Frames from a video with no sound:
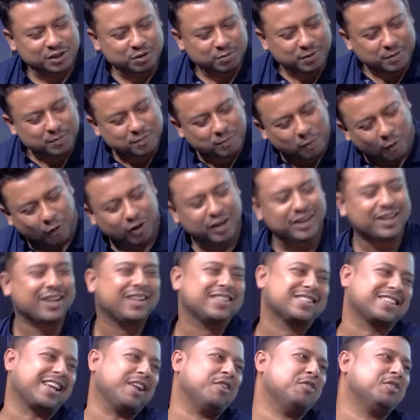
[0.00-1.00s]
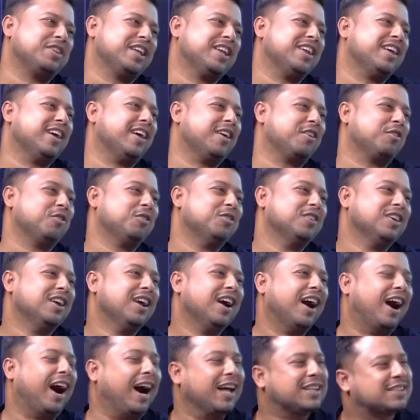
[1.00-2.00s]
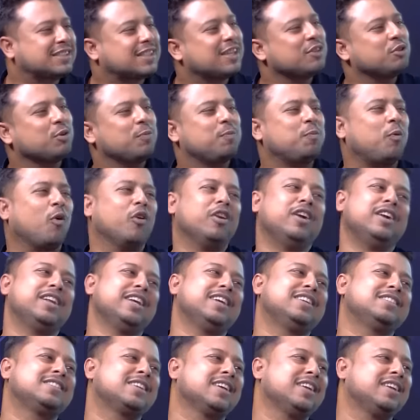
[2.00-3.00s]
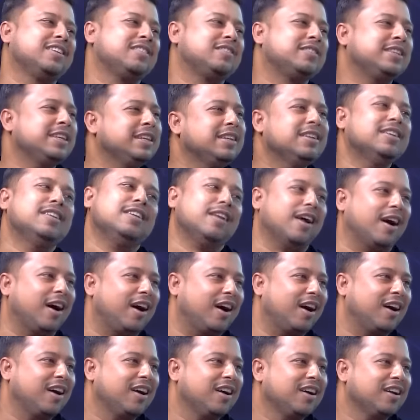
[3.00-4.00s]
কথায় তুমি পলিটিক্স কেন টেনে আনো আজকে তো পলিটিক্সের দিন না